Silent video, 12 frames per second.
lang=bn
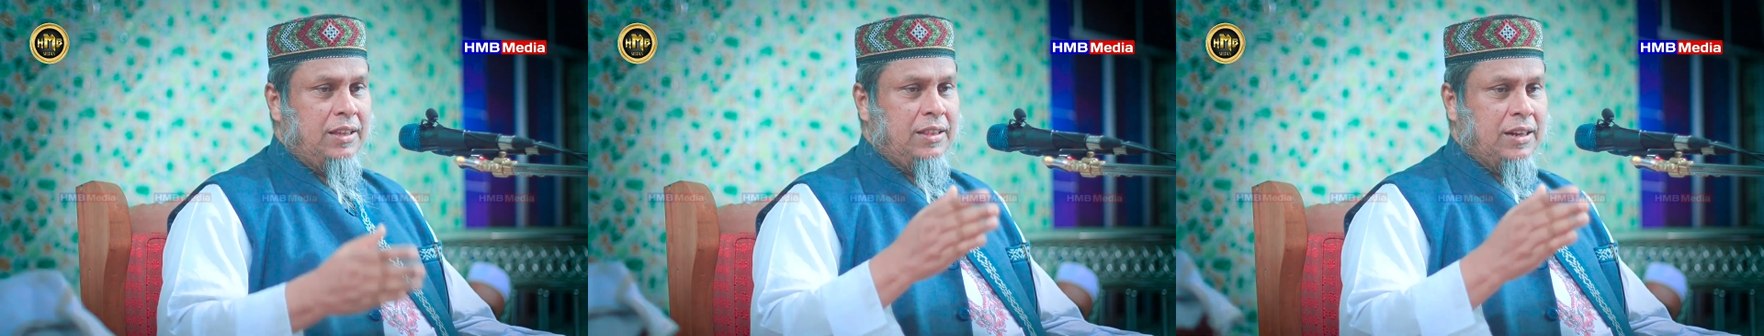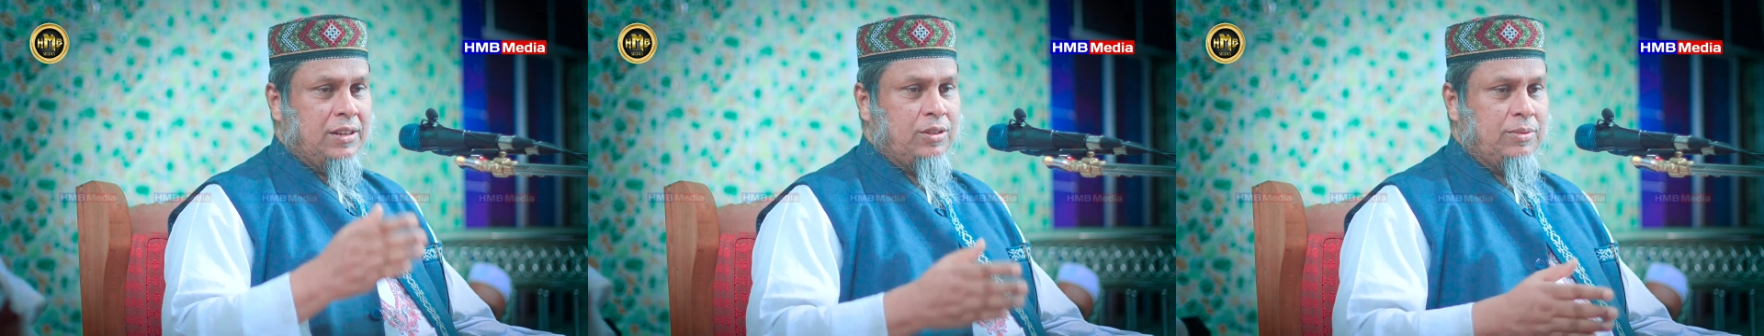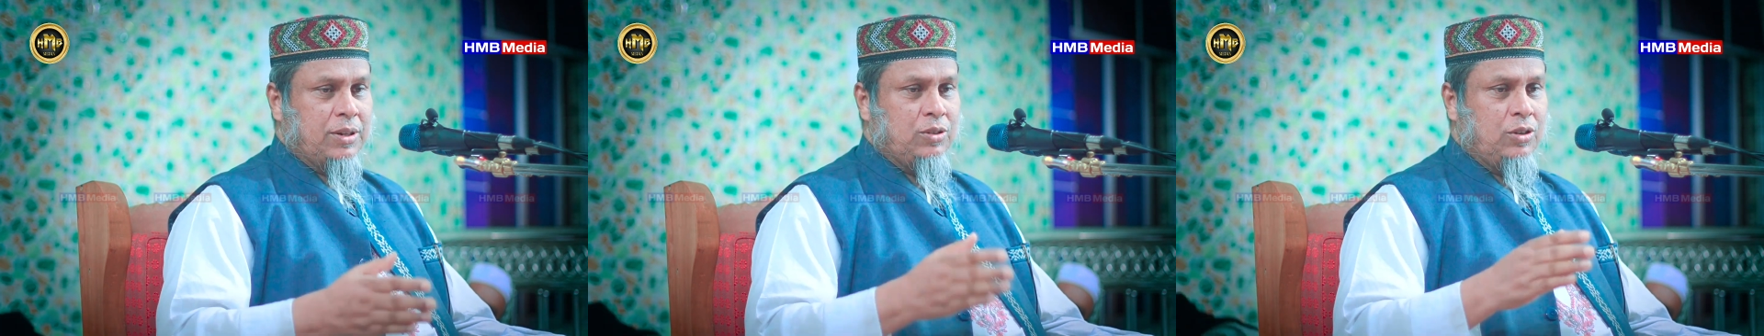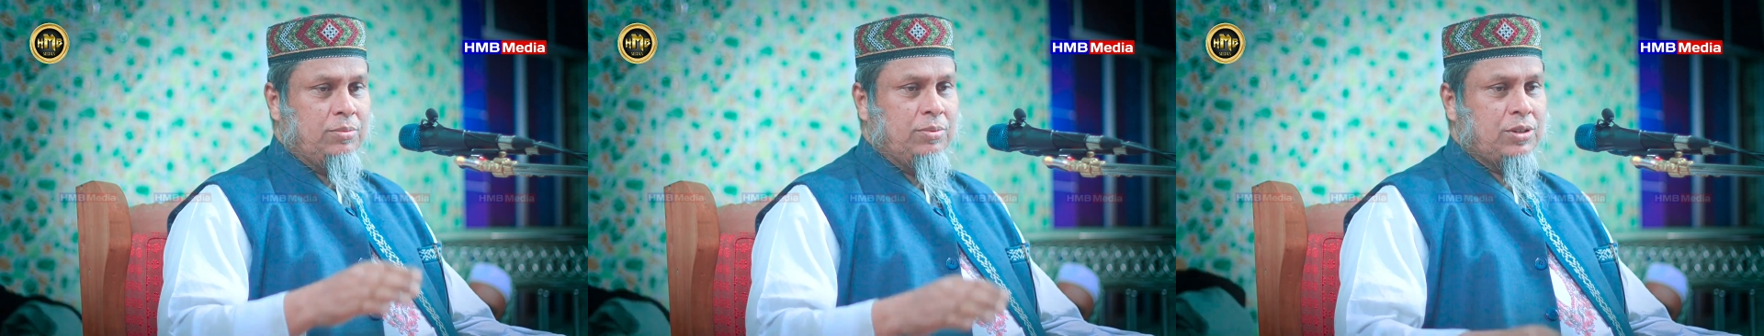তাহলে তোমার
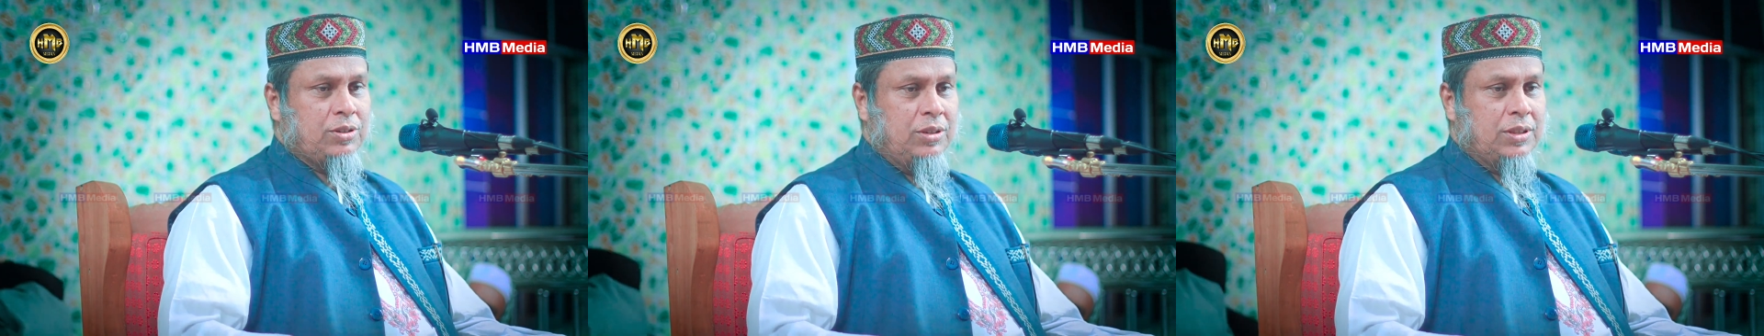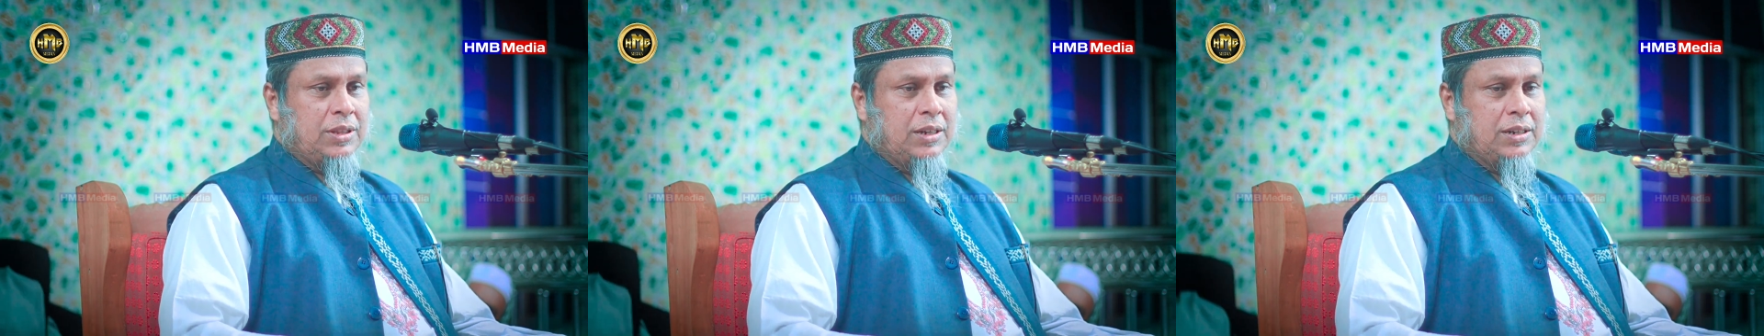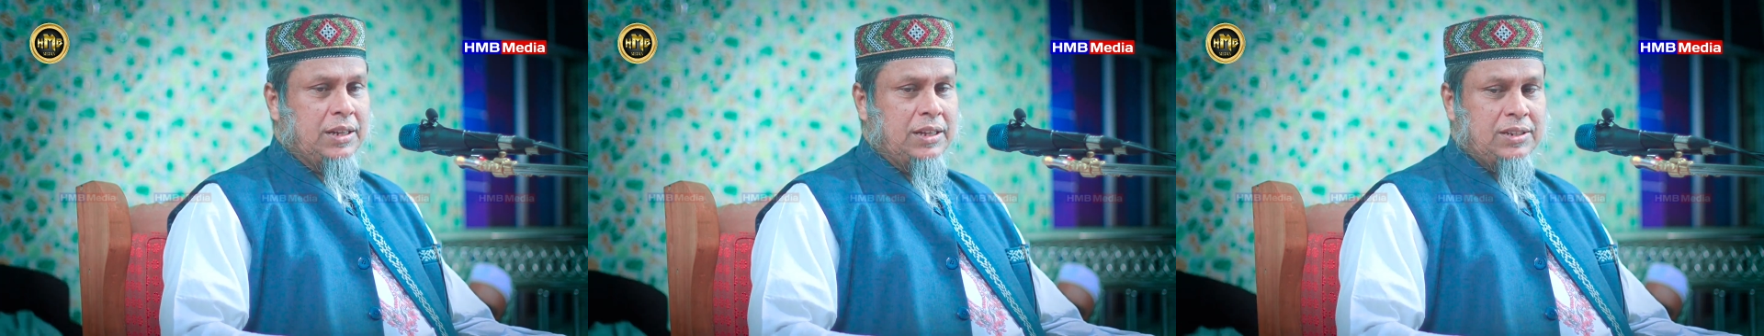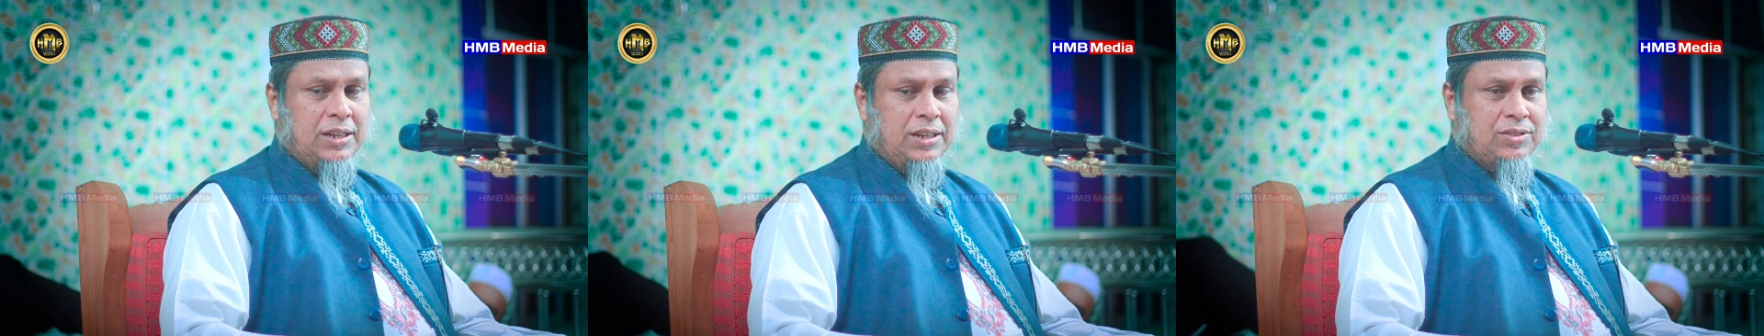গর্বের সন্তানটা
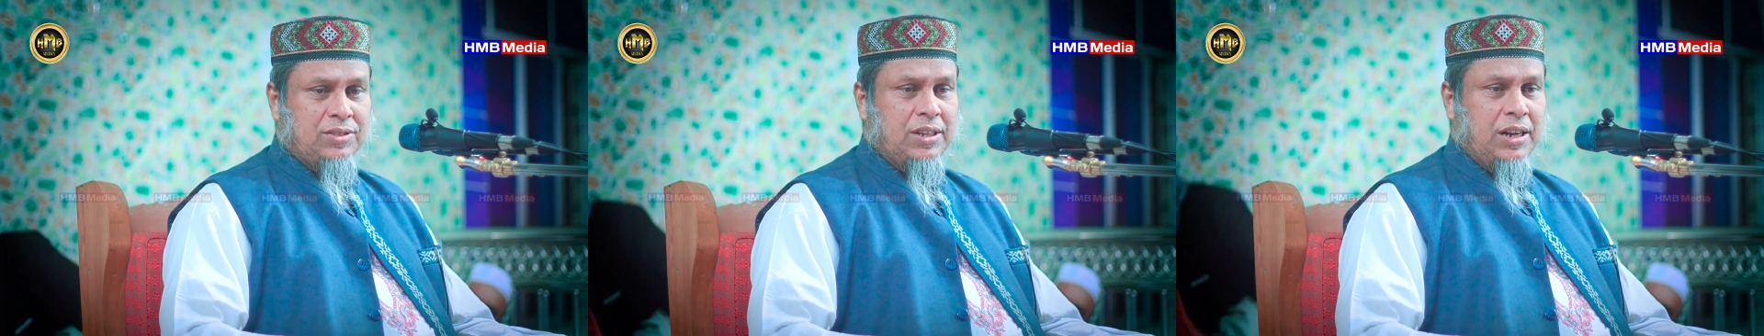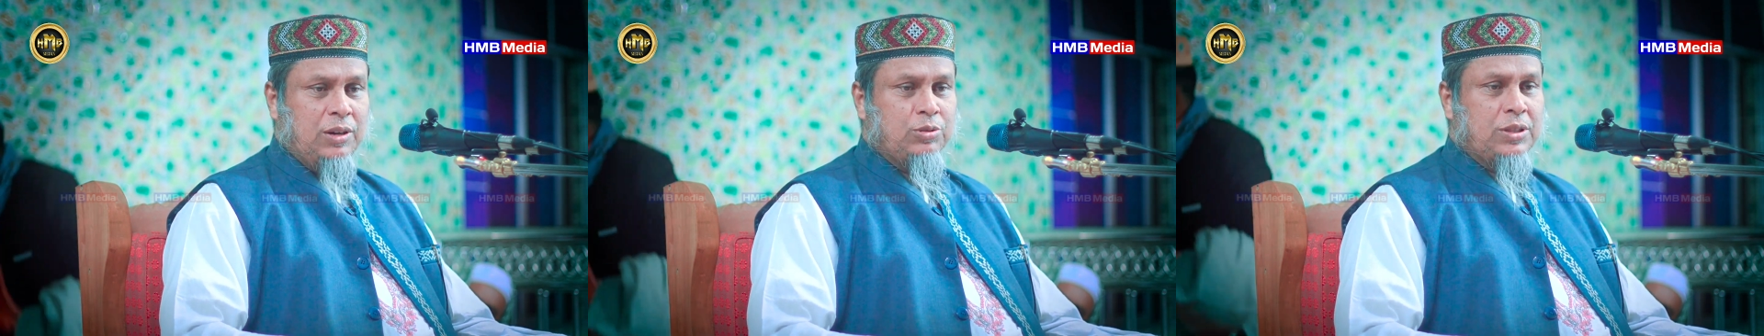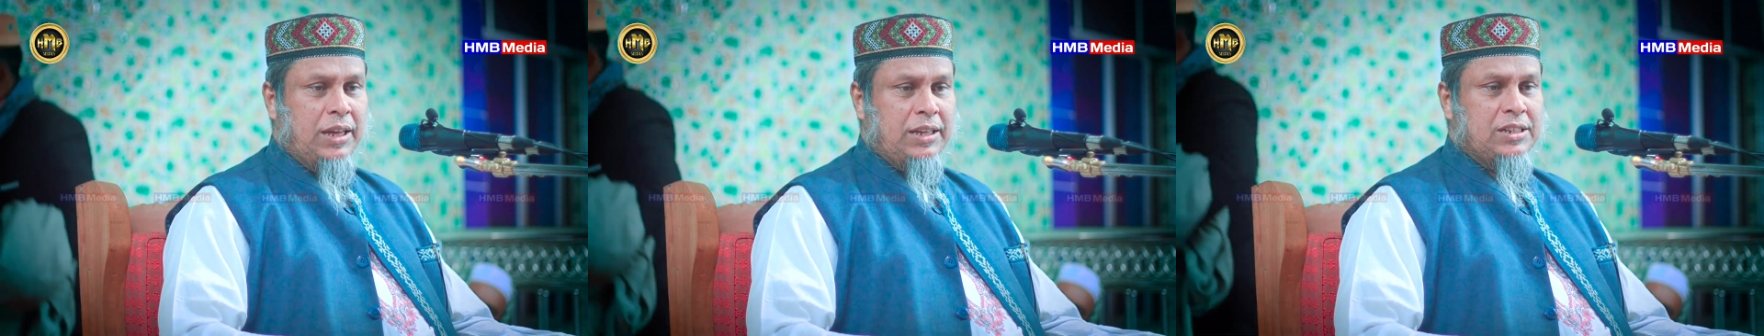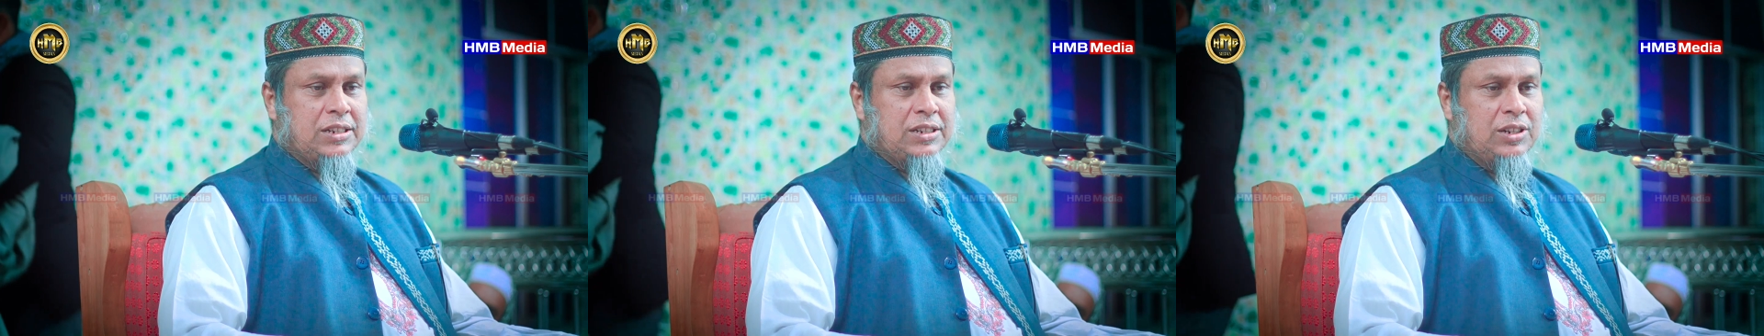এই শাস্তির আওতায়
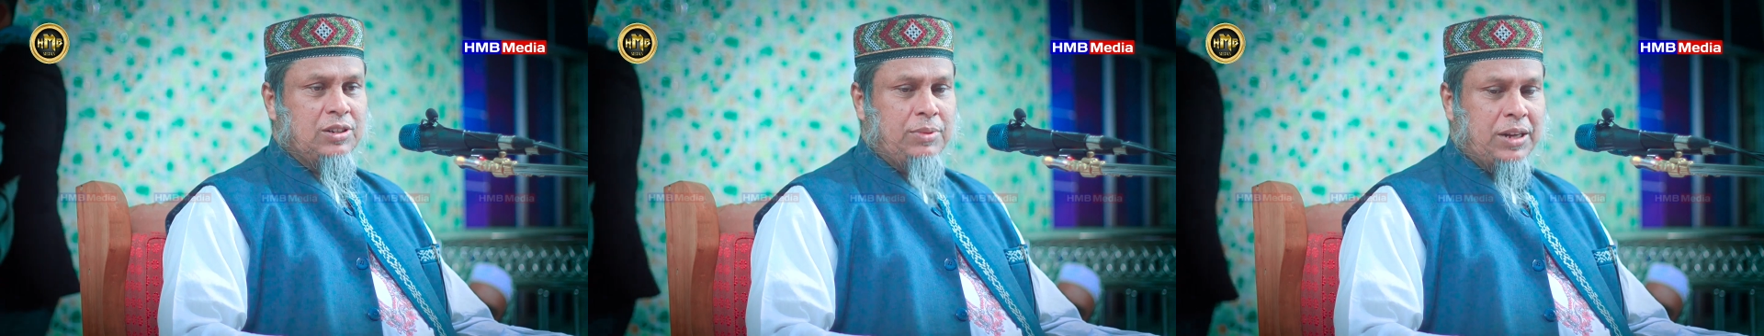এসে সে